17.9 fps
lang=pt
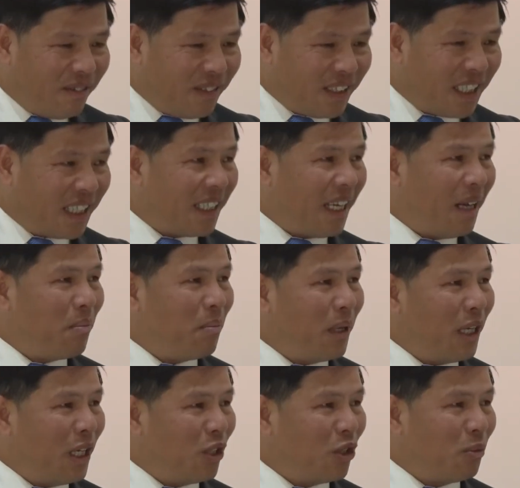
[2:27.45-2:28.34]
você dá um
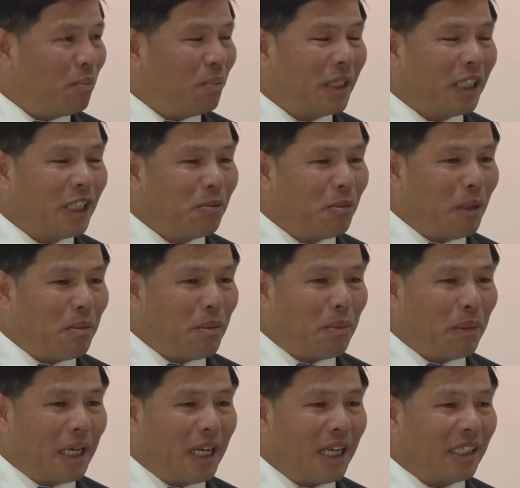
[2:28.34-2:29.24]
beijo,
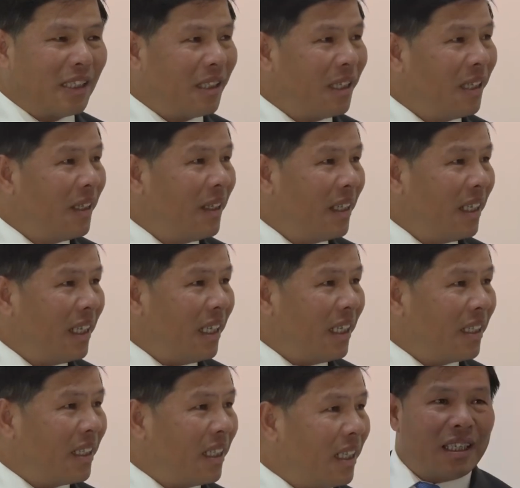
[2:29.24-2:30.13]
principalmente para as,
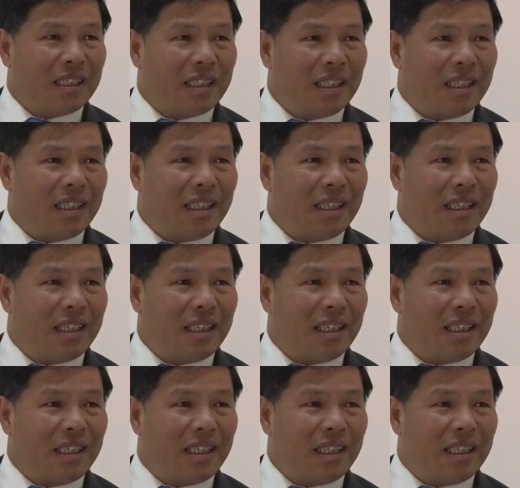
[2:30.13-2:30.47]
as, as